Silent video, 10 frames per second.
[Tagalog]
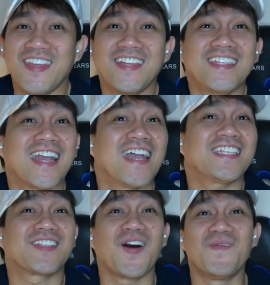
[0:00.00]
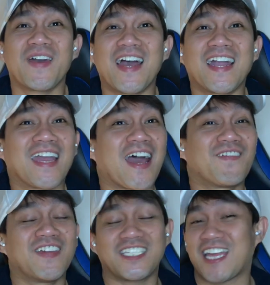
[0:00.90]
yun guys. Sobrang
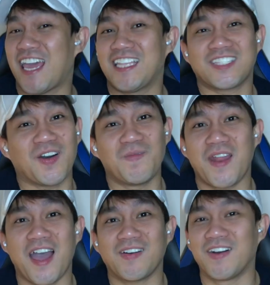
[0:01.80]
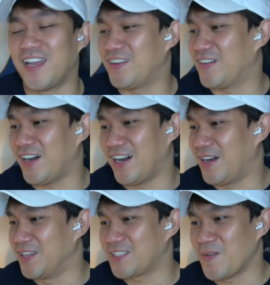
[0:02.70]
grabe siya. And sobra akong ano,
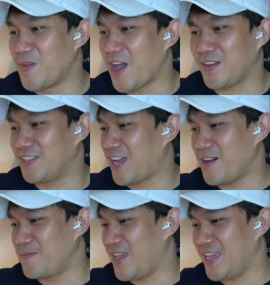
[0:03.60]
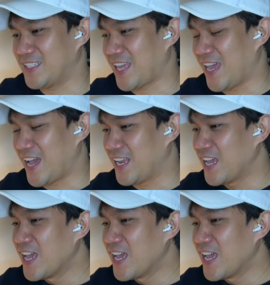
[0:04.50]
uh, sobra akong na-amaze. Ayan.